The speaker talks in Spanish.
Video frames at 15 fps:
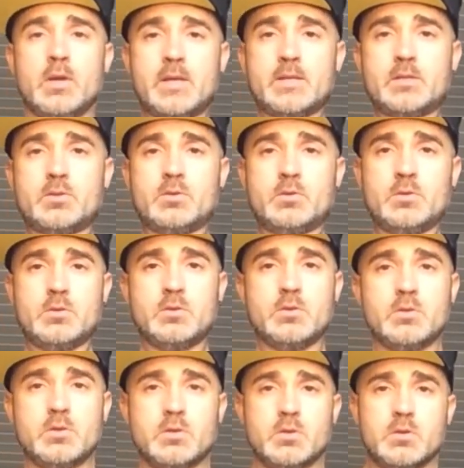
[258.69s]
esto,
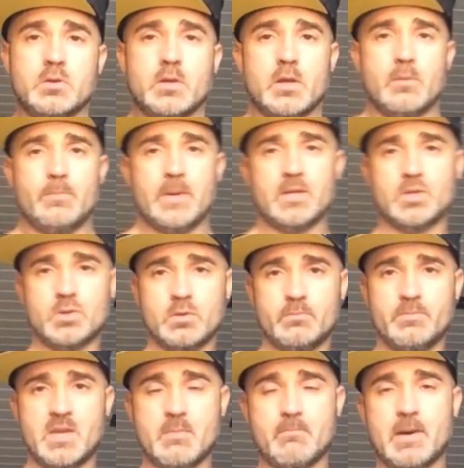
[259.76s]
el pecho,
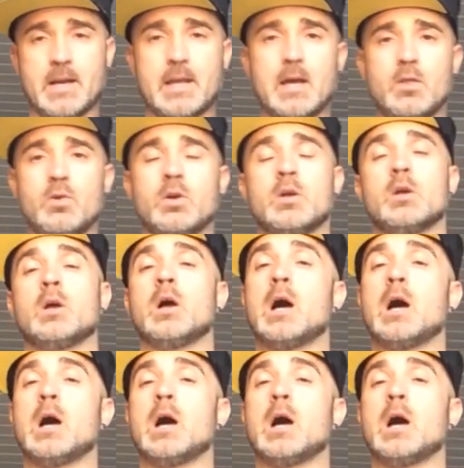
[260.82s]
bien marcado.